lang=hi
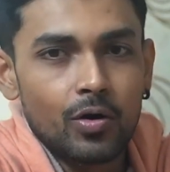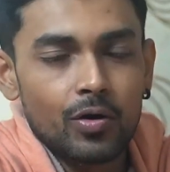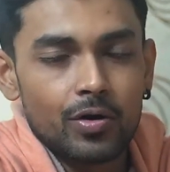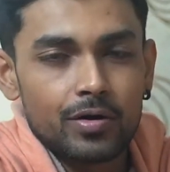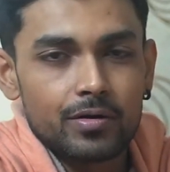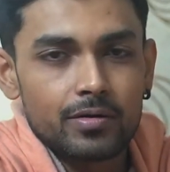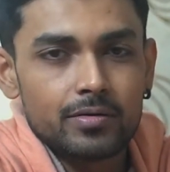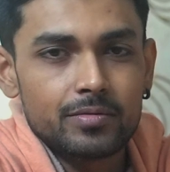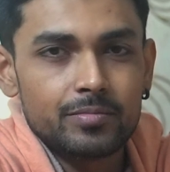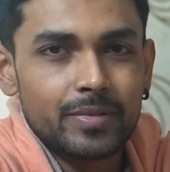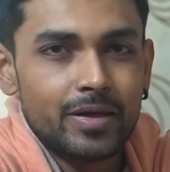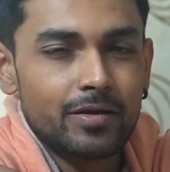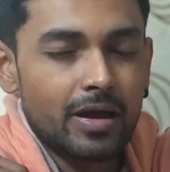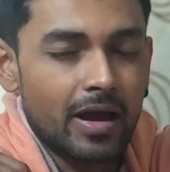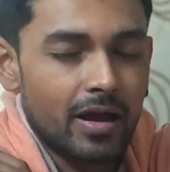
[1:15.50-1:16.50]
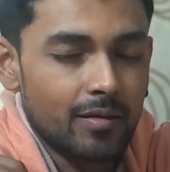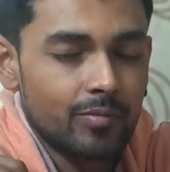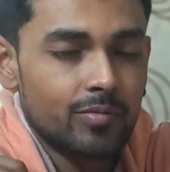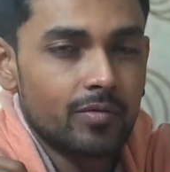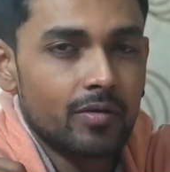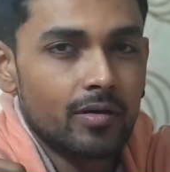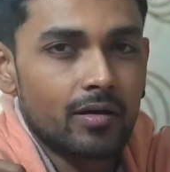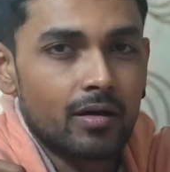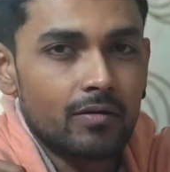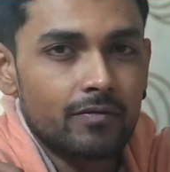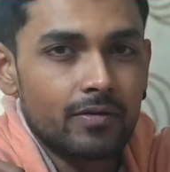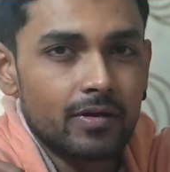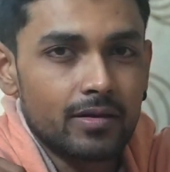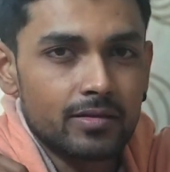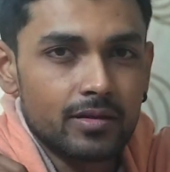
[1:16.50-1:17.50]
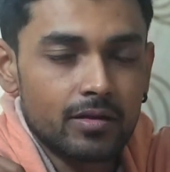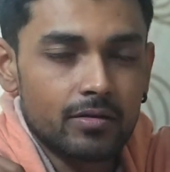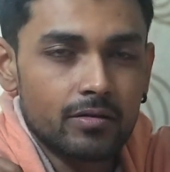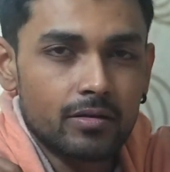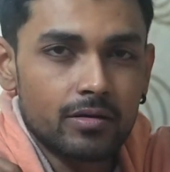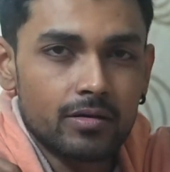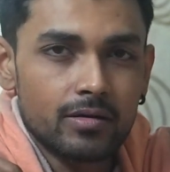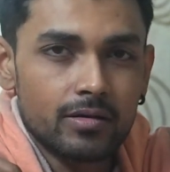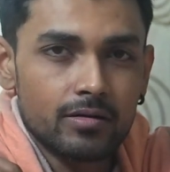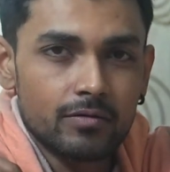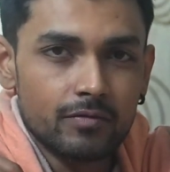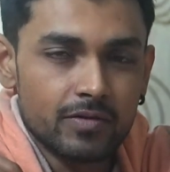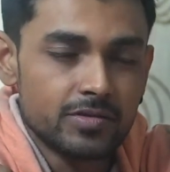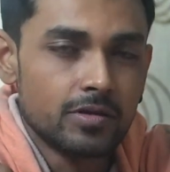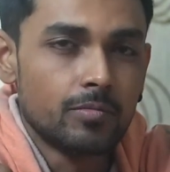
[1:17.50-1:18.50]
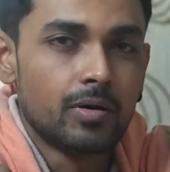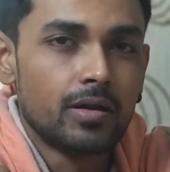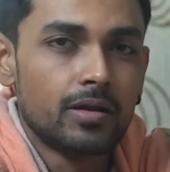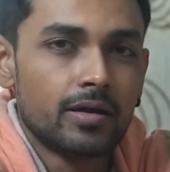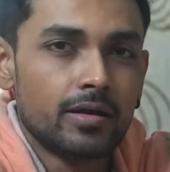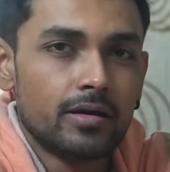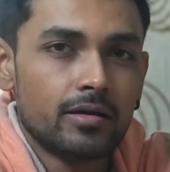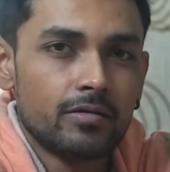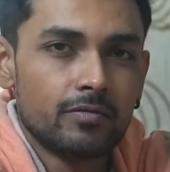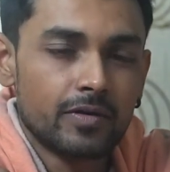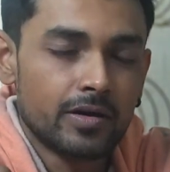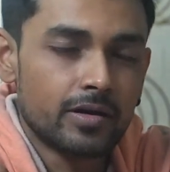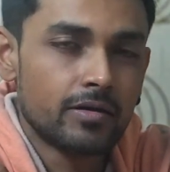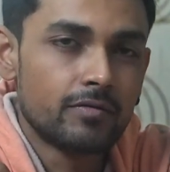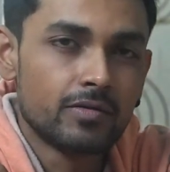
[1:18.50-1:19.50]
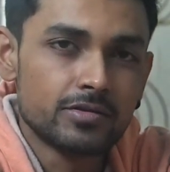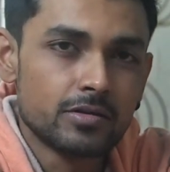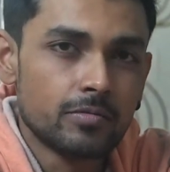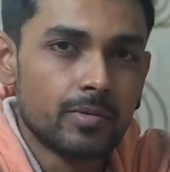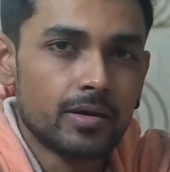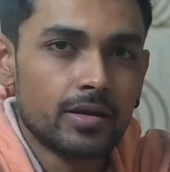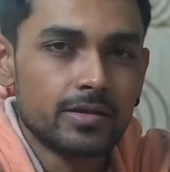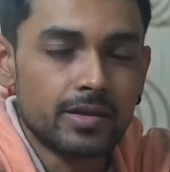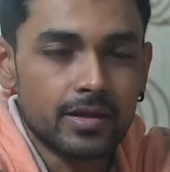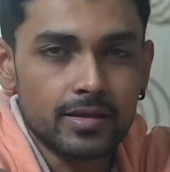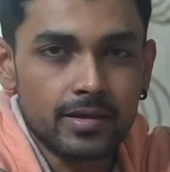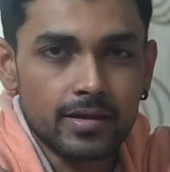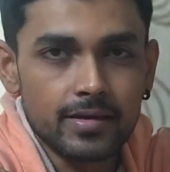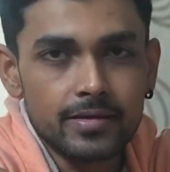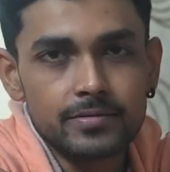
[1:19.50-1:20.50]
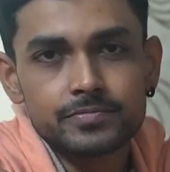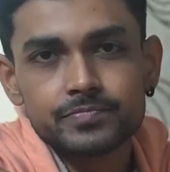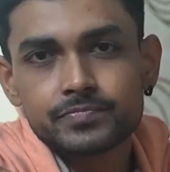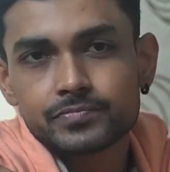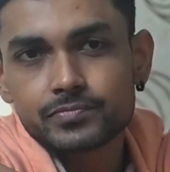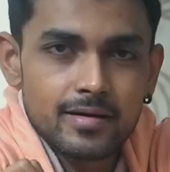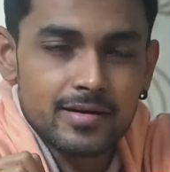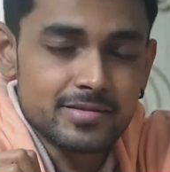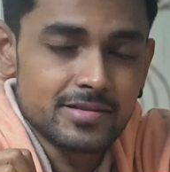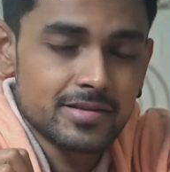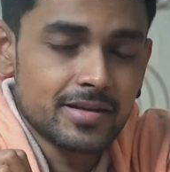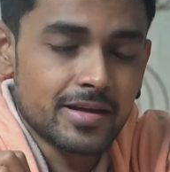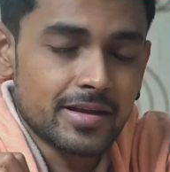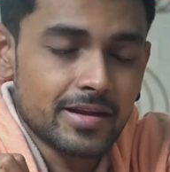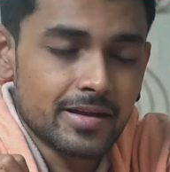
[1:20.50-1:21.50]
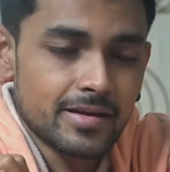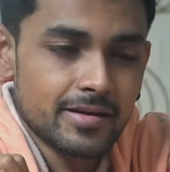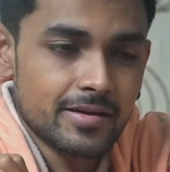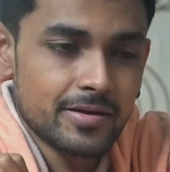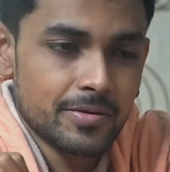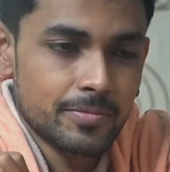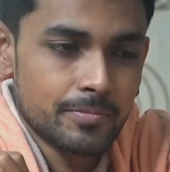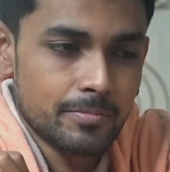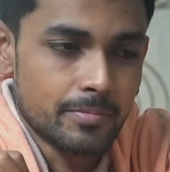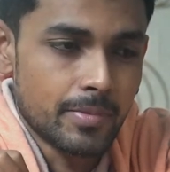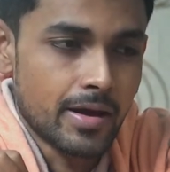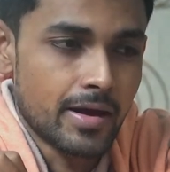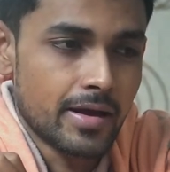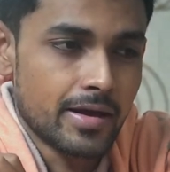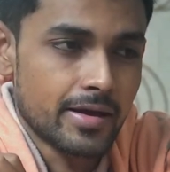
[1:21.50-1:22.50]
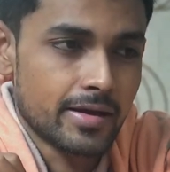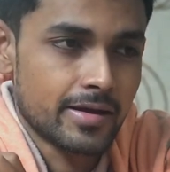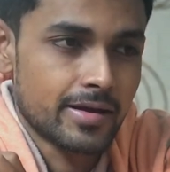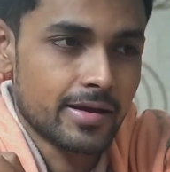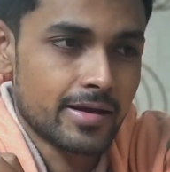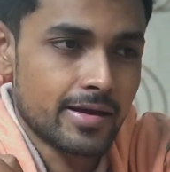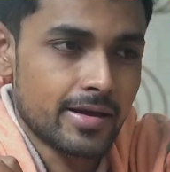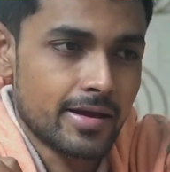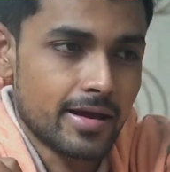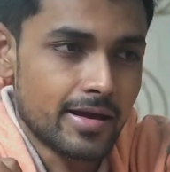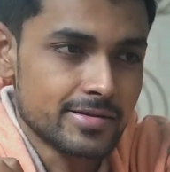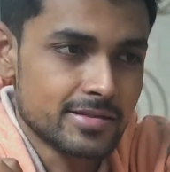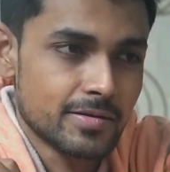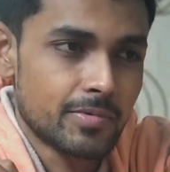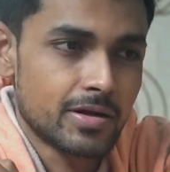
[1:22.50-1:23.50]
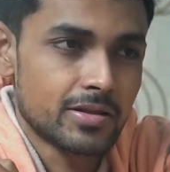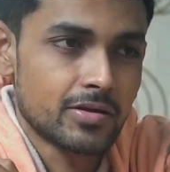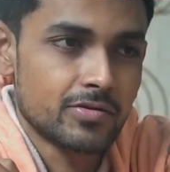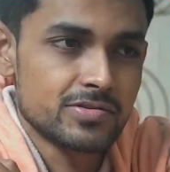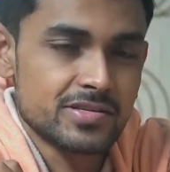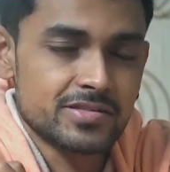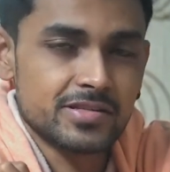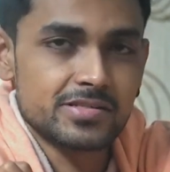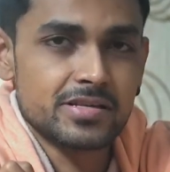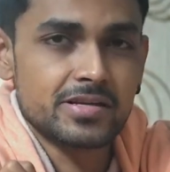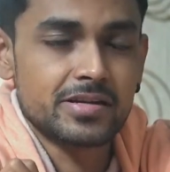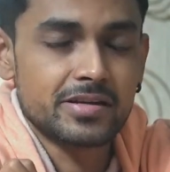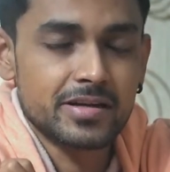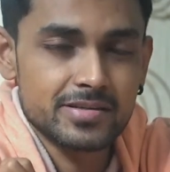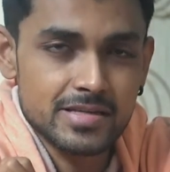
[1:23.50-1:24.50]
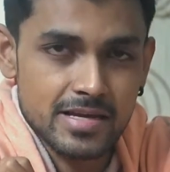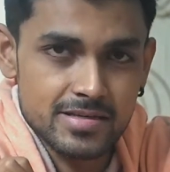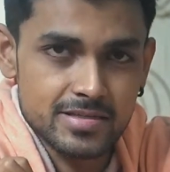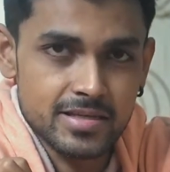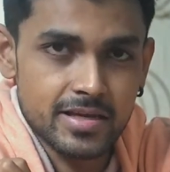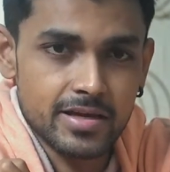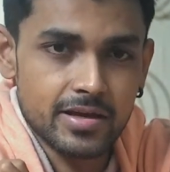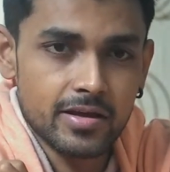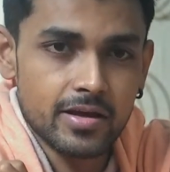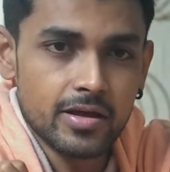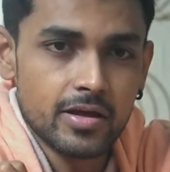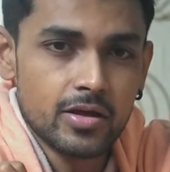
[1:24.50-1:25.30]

और मेरे एब्स भी काफ़ी हद तक विजिबल है फेयरली विजिबल है दिखते हैं कंसिडरिंग मैं एक ऐसा बंदा हूँ जिसके जेनेटिक्स ऐसे हैं